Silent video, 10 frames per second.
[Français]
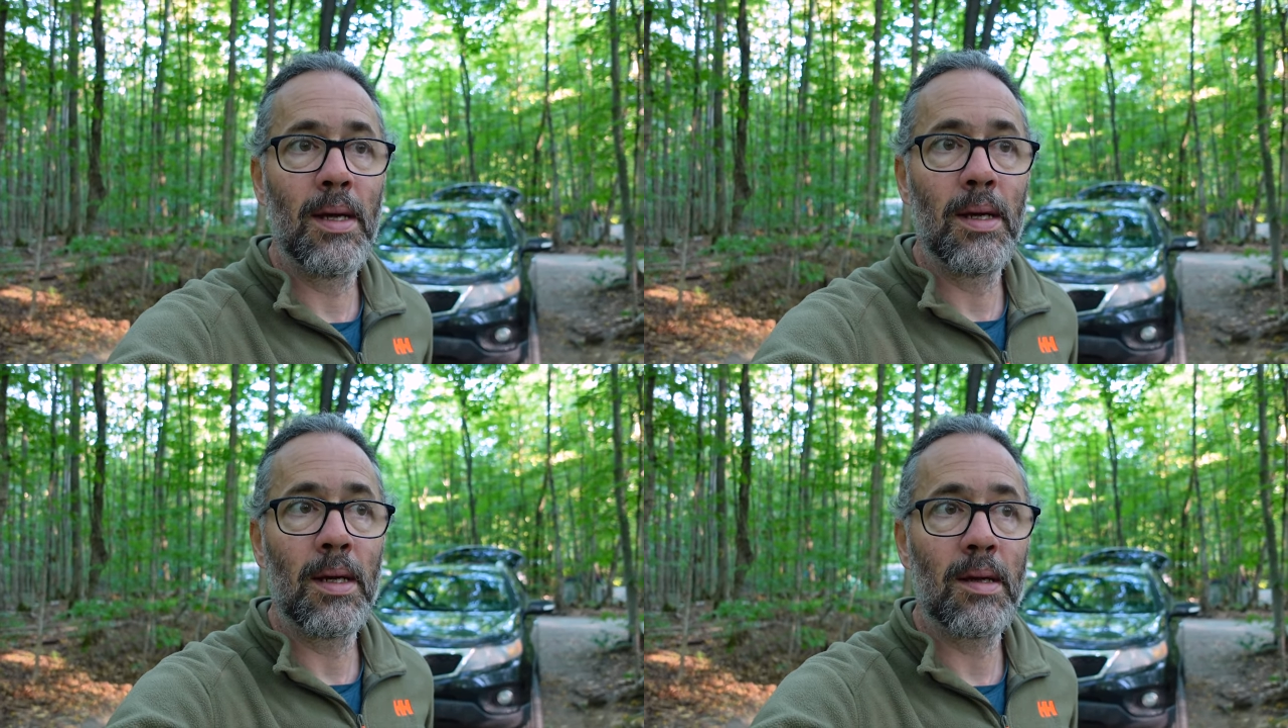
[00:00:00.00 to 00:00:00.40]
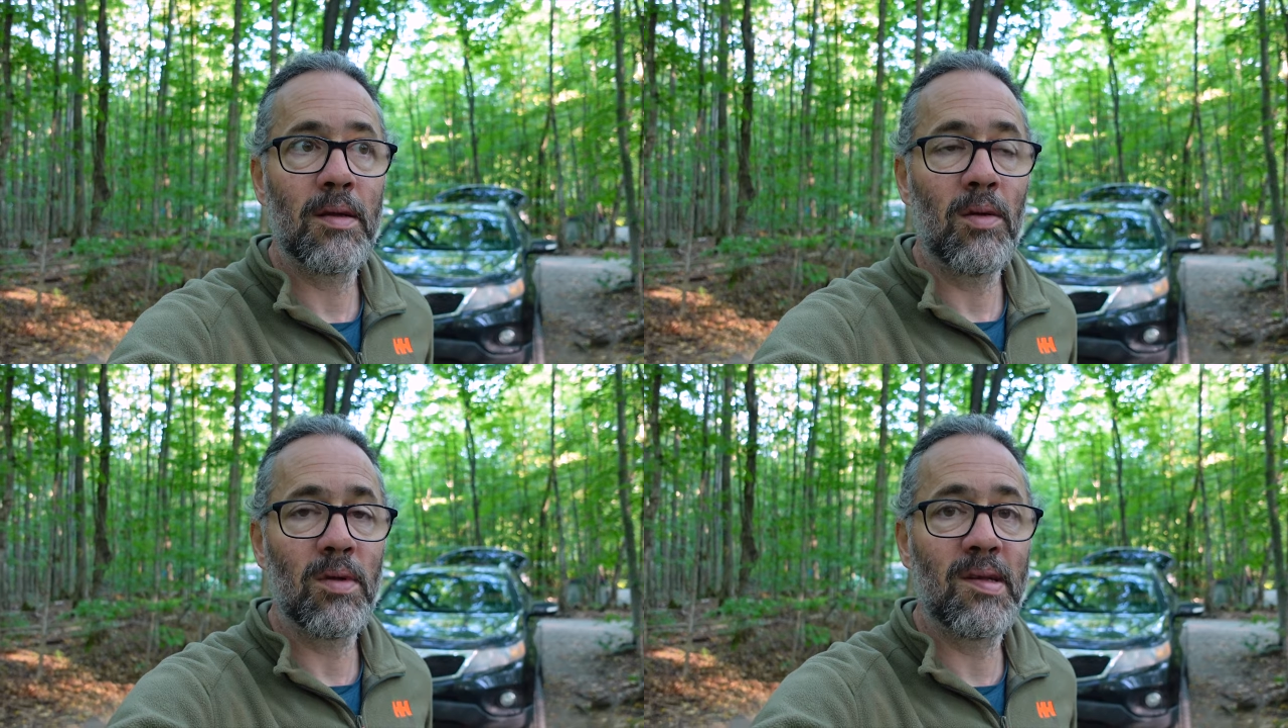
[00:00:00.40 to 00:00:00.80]
Euh, qui
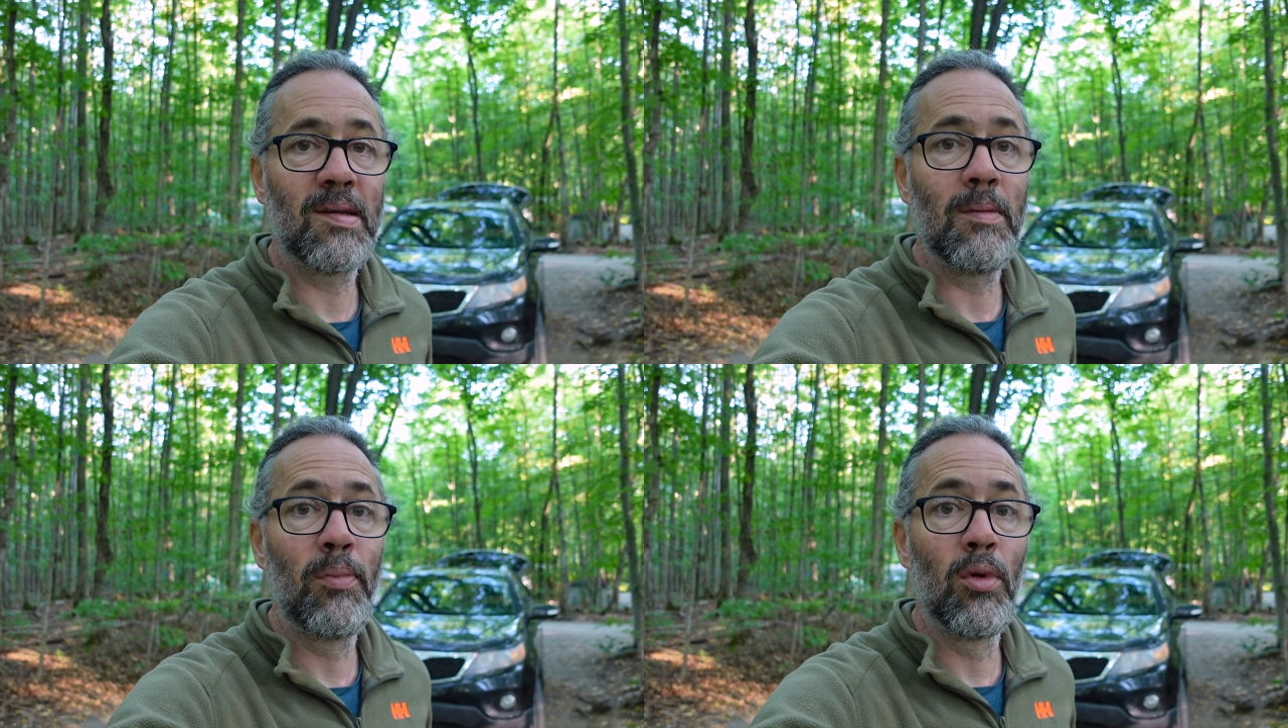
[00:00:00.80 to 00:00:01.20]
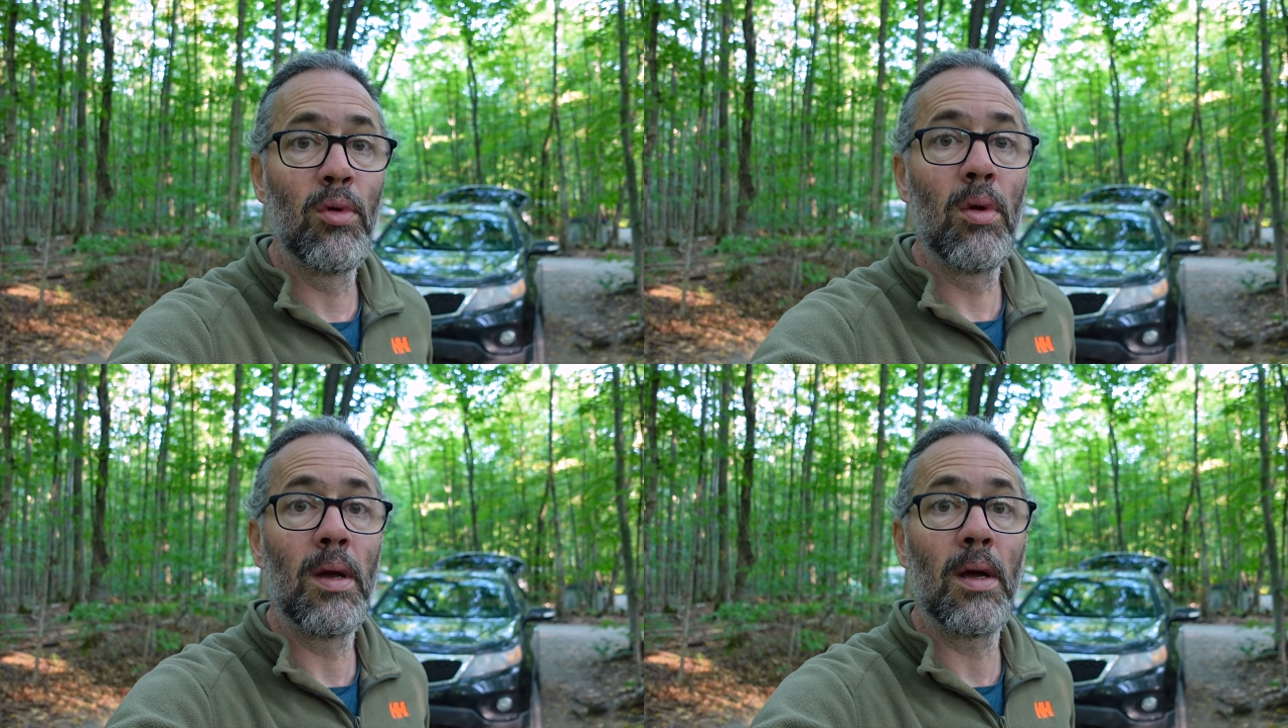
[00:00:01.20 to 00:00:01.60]
sont si
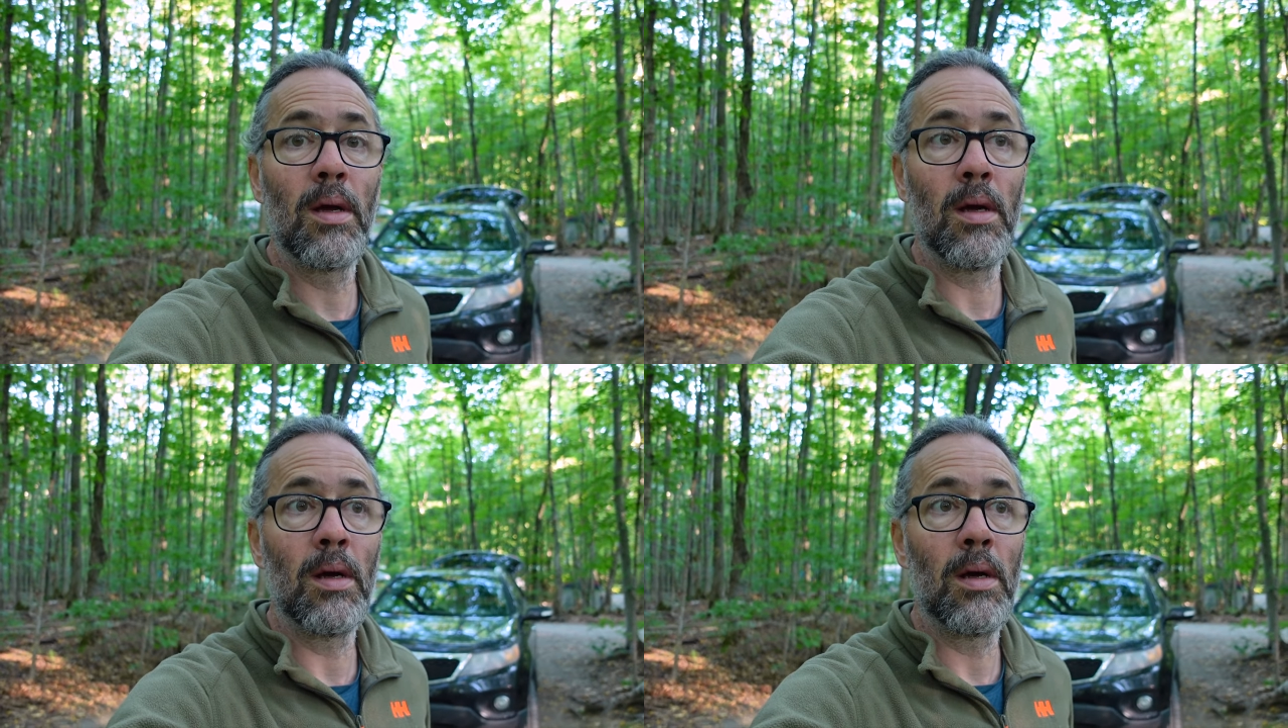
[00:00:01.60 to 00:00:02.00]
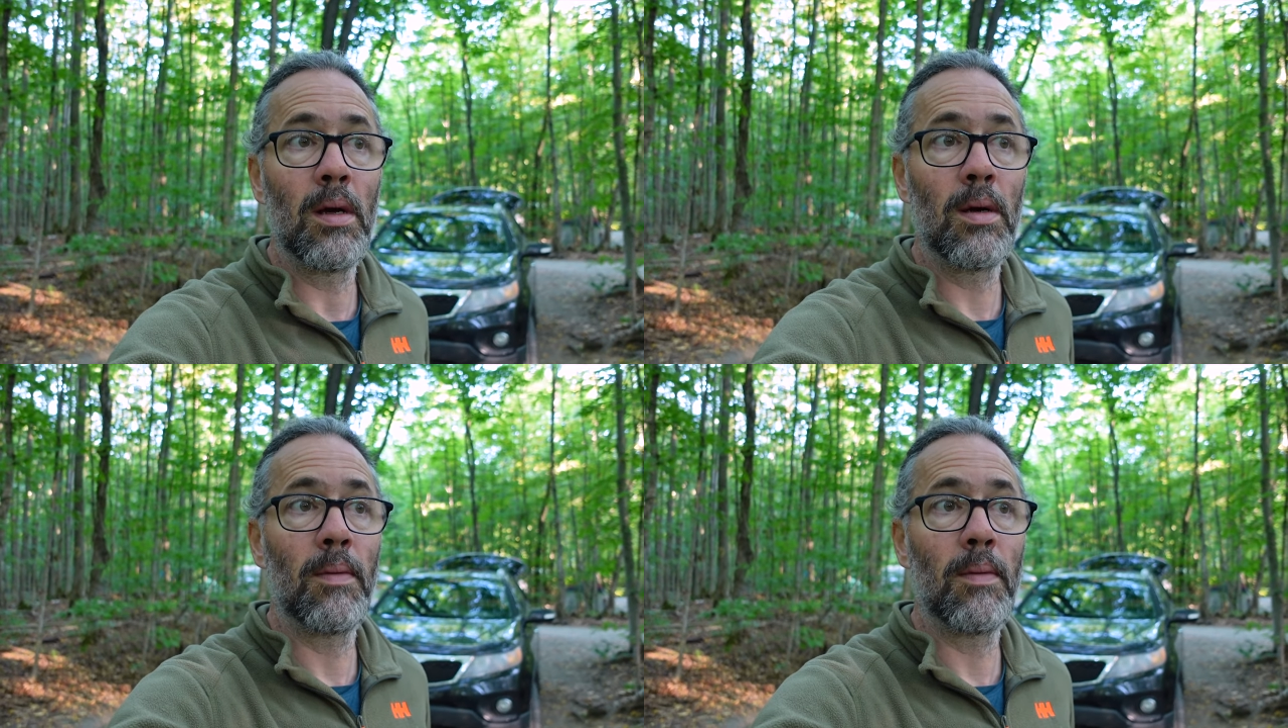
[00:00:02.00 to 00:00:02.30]
peu. Euh,